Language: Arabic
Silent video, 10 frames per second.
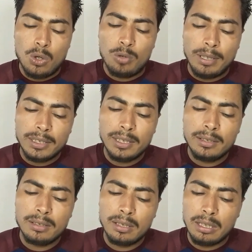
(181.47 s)

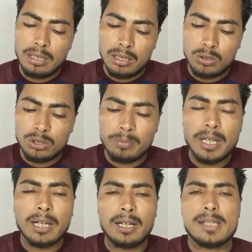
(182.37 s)
وبعدين آه، كنت
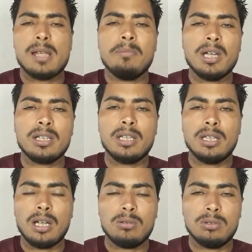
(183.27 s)
مدخل حساب
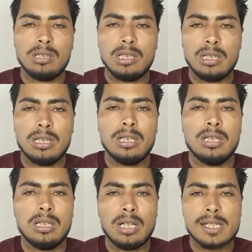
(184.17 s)
بنكي او آه،
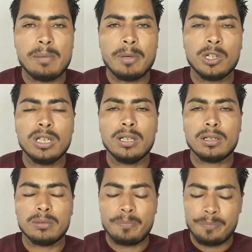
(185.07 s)
حساب
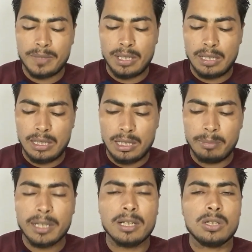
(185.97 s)
بايونير
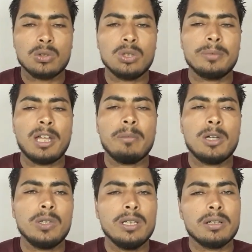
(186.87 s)
البنك الالكتروني بتاع
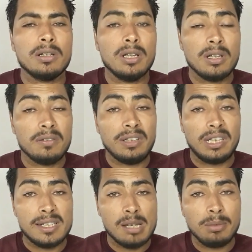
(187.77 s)
بايونير في
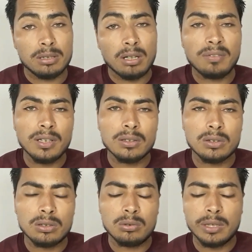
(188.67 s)
الحساب اللي اترفض
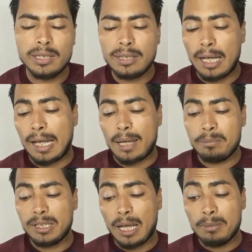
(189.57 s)
وجيت
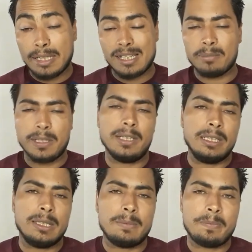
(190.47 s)
حبيت اعمل حساب جديد